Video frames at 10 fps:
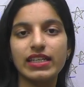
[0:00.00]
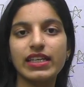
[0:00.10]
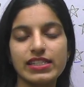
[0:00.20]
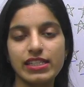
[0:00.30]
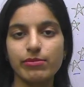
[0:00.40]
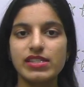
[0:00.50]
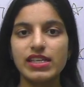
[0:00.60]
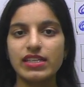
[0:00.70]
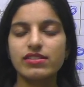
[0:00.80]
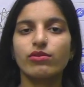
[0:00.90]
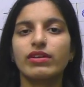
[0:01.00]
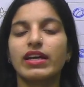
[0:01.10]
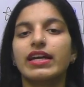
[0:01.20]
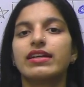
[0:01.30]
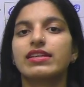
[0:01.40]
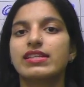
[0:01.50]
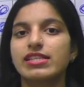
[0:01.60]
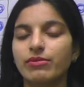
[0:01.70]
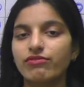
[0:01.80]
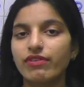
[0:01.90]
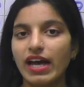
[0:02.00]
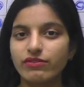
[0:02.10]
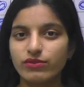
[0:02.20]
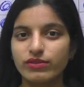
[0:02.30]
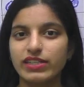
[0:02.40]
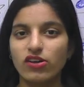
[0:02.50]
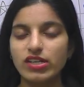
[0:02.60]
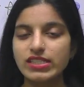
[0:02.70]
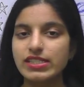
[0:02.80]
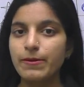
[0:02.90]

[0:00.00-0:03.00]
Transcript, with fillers: किसी में सिक्स होंगे किसी में फाइव होंगे डॉट्स